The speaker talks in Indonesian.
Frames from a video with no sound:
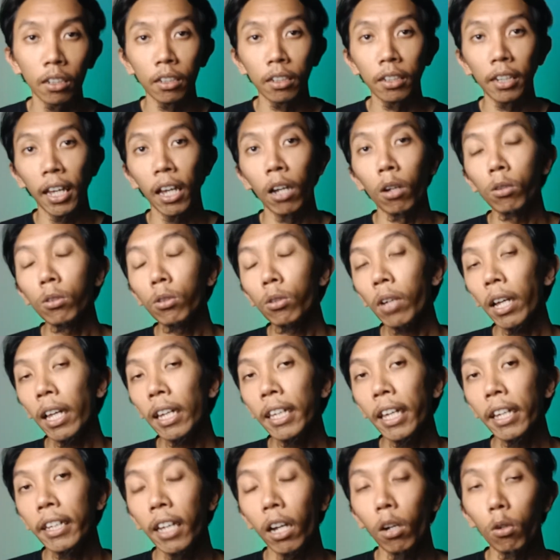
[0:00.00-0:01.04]
Nah, untuk
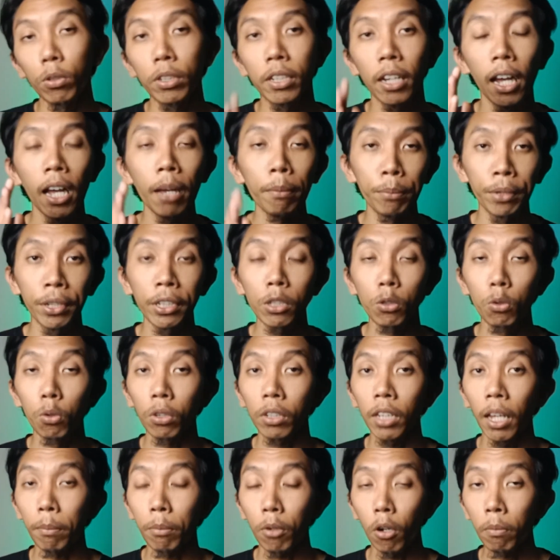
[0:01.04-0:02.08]
kalian yang udah habis
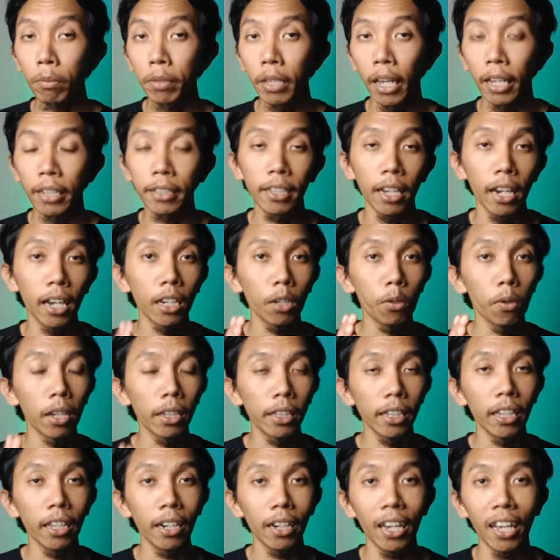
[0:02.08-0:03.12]
kuota promnya, jangan
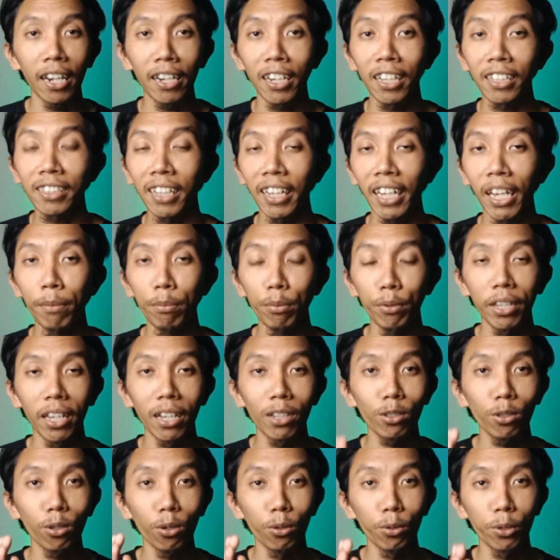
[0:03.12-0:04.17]
khawatir karena saya punya
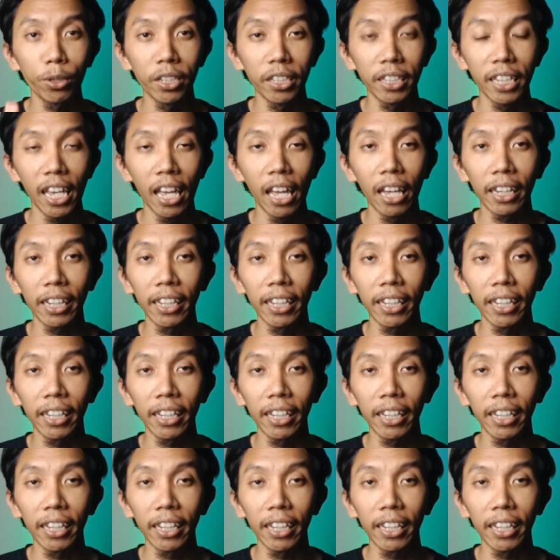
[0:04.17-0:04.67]
solusinya.